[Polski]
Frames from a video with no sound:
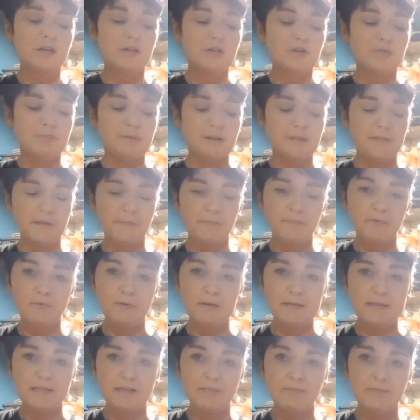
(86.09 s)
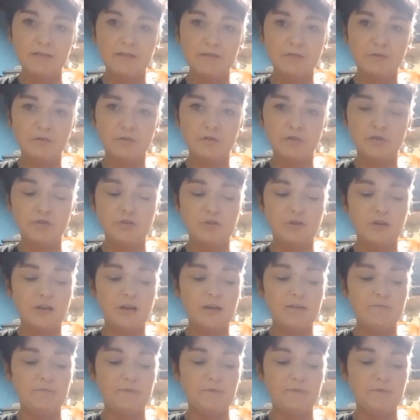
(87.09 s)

Czy będę piła same soki, czy nie.